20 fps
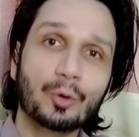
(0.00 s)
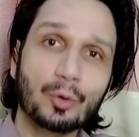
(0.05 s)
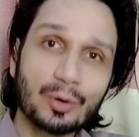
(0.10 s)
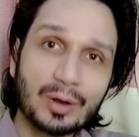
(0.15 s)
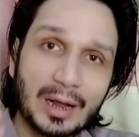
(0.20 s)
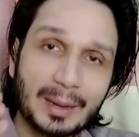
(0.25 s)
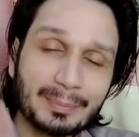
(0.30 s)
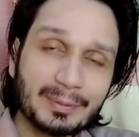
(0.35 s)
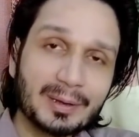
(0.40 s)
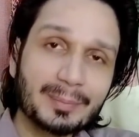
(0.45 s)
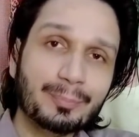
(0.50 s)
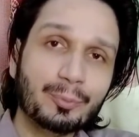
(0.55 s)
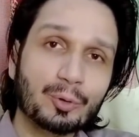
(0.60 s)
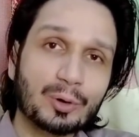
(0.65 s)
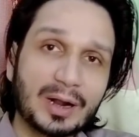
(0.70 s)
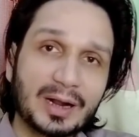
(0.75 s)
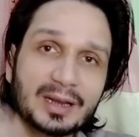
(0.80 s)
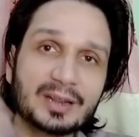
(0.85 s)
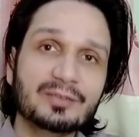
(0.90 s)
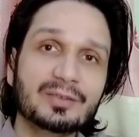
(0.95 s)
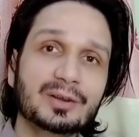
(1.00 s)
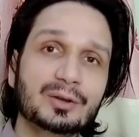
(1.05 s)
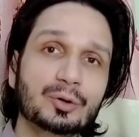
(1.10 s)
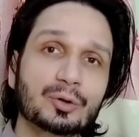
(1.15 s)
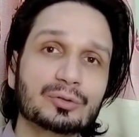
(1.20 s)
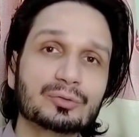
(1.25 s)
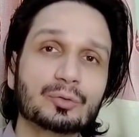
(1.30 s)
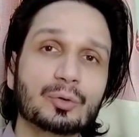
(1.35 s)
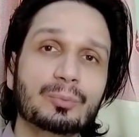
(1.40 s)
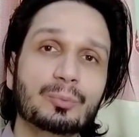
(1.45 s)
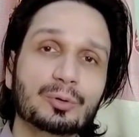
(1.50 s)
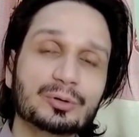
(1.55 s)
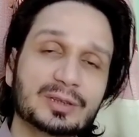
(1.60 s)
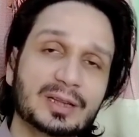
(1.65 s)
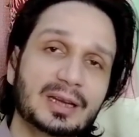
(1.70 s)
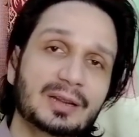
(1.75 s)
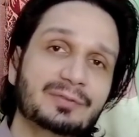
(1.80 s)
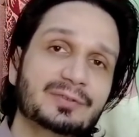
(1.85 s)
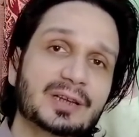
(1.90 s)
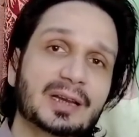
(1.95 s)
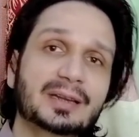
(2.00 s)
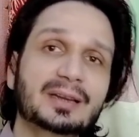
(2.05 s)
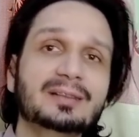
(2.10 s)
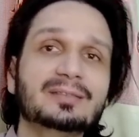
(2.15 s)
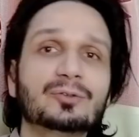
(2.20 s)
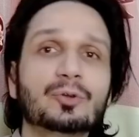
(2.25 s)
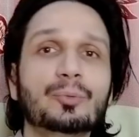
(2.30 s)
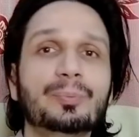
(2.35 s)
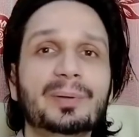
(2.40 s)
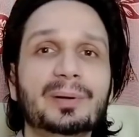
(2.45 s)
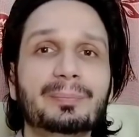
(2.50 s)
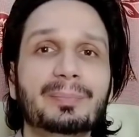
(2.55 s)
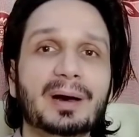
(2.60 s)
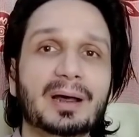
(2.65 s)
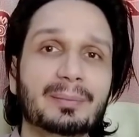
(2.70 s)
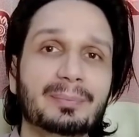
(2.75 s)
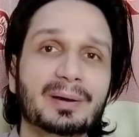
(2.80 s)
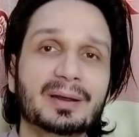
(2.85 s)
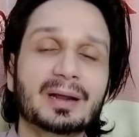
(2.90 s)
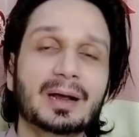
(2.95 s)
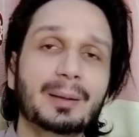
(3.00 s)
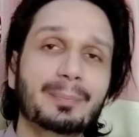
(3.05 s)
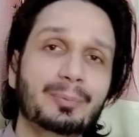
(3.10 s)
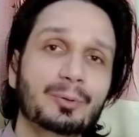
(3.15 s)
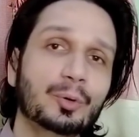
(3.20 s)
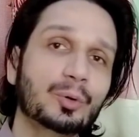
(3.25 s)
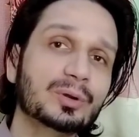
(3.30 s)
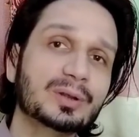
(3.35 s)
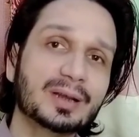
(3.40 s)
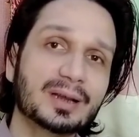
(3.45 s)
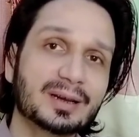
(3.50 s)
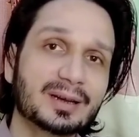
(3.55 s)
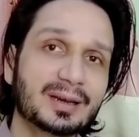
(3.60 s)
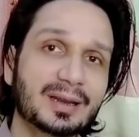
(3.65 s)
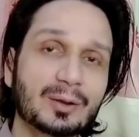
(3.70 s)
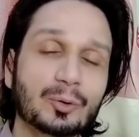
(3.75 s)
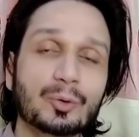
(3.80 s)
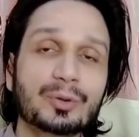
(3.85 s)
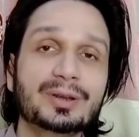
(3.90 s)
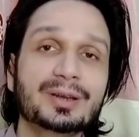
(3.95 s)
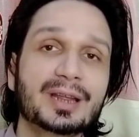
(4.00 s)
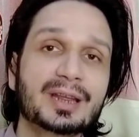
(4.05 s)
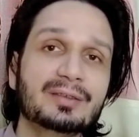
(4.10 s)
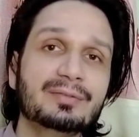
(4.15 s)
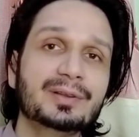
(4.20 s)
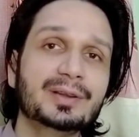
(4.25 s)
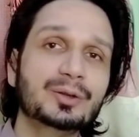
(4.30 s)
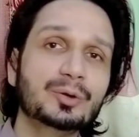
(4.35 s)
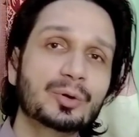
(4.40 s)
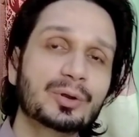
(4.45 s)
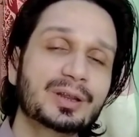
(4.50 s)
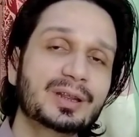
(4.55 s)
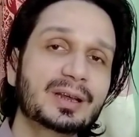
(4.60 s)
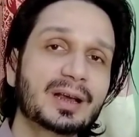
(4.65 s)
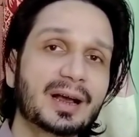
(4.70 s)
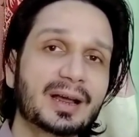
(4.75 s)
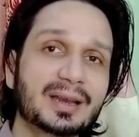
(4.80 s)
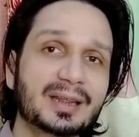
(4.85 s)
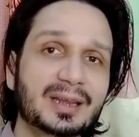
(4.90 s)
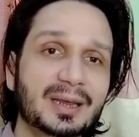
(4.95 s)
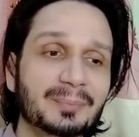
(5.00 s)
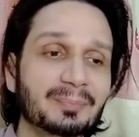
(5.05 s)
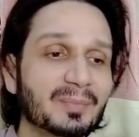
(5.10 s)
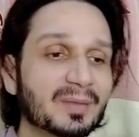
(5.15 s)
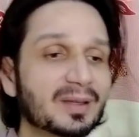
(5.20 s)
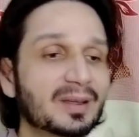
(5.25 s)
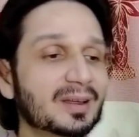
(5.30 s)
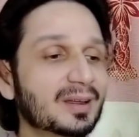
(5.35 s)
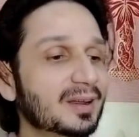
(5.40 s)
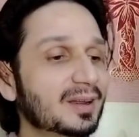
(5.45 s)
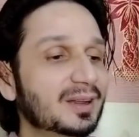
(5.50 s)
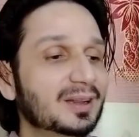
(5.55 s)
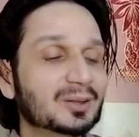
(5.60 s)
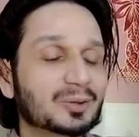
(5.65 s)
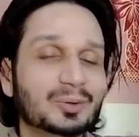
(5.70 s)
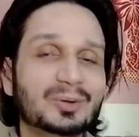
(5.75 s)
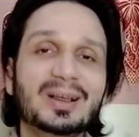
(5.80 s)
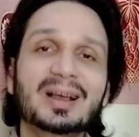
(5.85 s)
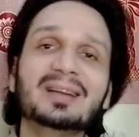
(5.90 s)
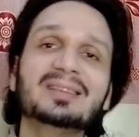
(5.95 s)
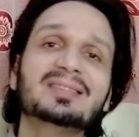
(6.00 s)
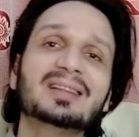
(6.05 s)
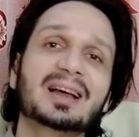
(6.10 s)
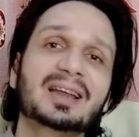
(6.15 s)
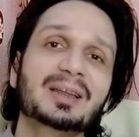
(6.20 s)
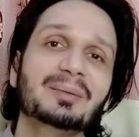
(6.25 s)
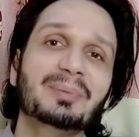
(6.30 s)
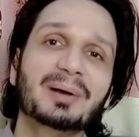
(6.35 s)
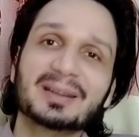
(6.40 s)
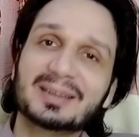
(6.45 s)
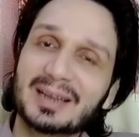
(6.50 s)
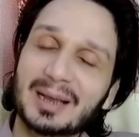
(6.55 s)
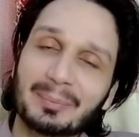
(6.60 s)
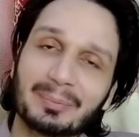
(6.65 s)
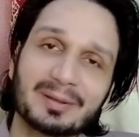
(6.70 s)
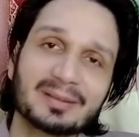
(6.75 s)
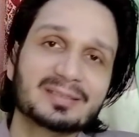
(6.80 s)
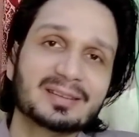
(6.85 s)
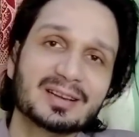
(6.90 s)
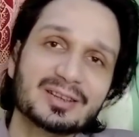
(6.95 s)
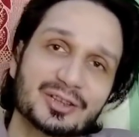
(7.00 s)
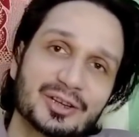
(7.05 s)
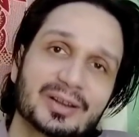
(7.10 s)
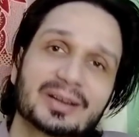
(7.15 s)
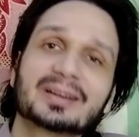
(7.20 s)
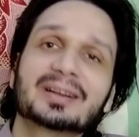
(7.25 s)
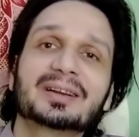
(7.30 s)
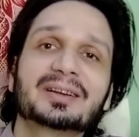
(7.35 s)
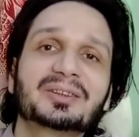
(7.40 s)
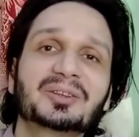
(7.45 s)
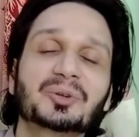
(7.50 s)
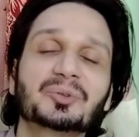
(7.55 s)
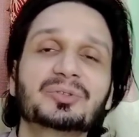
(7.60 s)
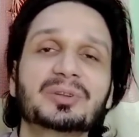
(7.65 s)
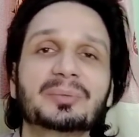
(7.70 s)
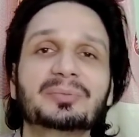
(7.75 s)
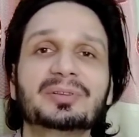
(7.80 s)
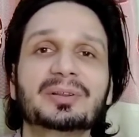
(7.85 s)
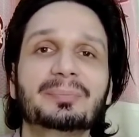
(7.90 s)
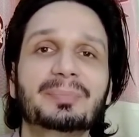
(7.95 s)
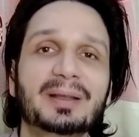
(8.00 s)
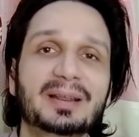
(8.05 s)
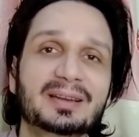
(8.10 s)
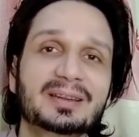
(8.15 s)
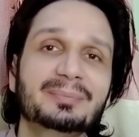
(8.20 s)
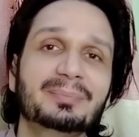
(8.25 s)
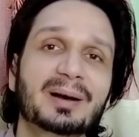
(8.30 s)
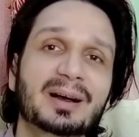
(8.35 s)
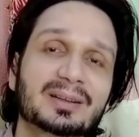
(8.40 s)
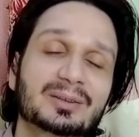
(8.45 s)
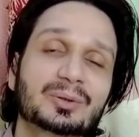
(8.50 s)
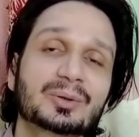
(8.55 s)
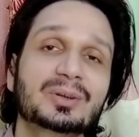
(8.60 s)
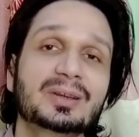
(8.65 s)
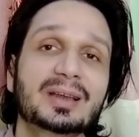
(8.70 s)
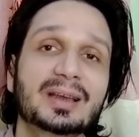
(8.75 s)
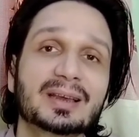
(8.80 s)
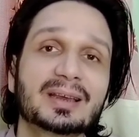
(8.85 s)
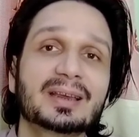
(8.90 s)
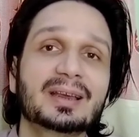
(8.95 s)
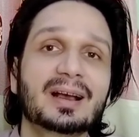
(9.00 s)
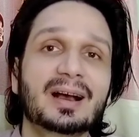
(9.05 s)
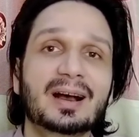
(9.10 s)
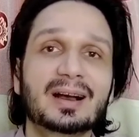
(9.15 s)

लोग आपकी पुरानी वीडियोज़ को मुख्तलिफ़ चैनल्स के ऊपर बार बार अपलोड कर रहे हैं कोई नई वीडियो नहीं आ रही है तो यार सारी बातें आपके साथ शेयर करता हूँ सबसे पहली बात तो ये कि